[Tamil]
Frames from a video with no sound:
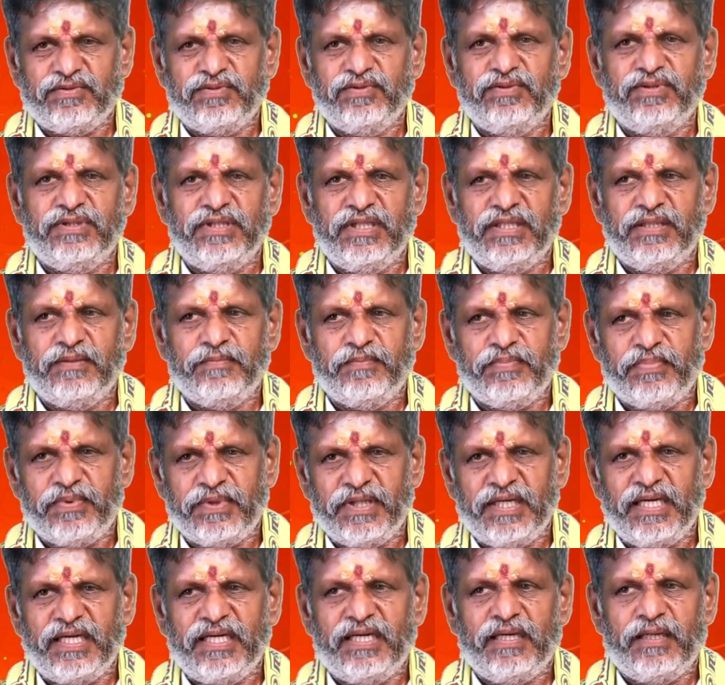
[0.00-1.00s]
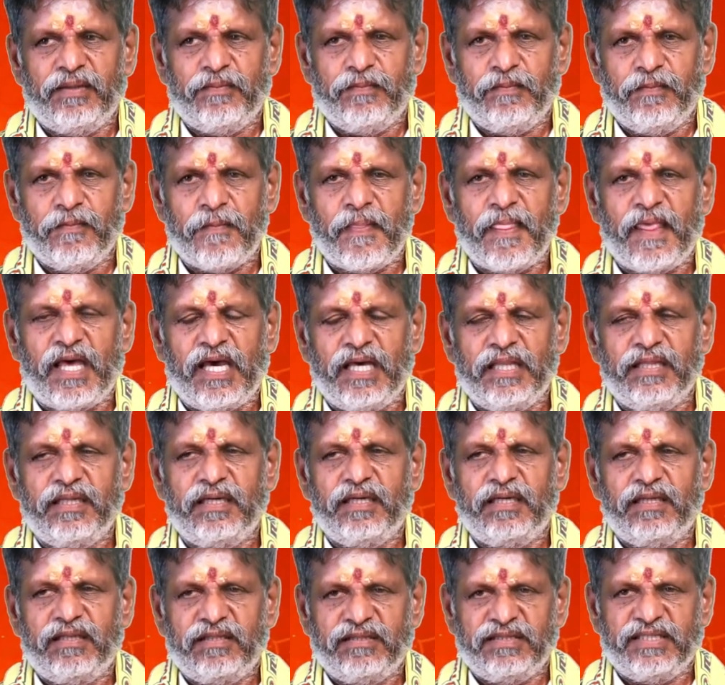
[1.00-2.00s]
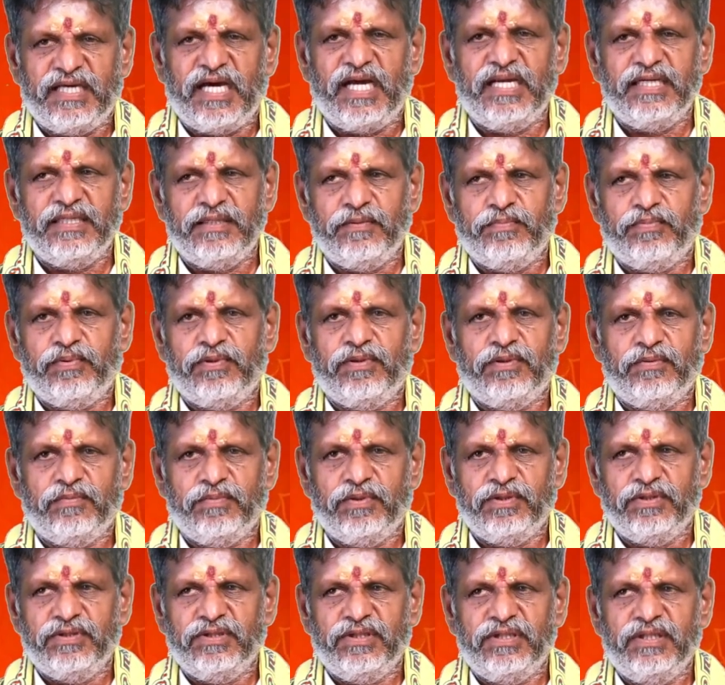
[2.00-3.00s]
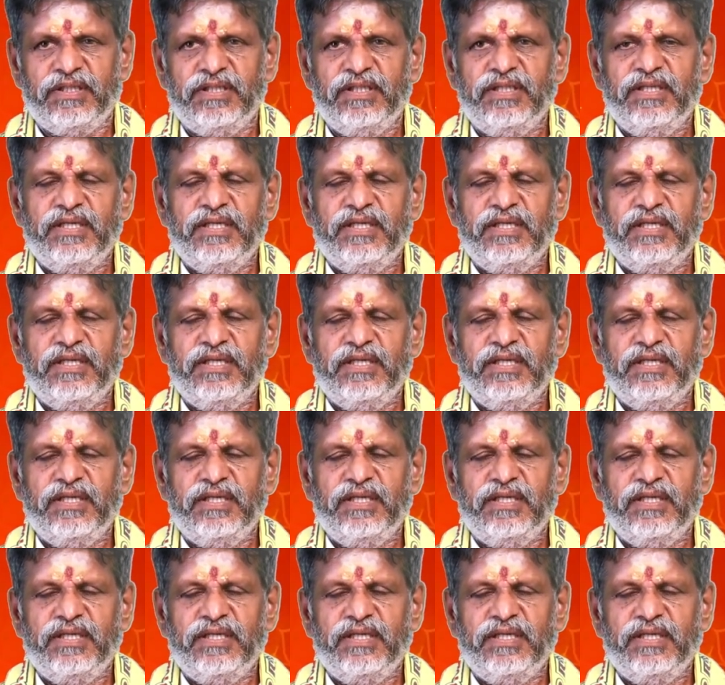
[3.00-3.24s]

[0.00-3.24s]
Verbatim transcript: சூரியன் அந்த தாண்டி போகும்போது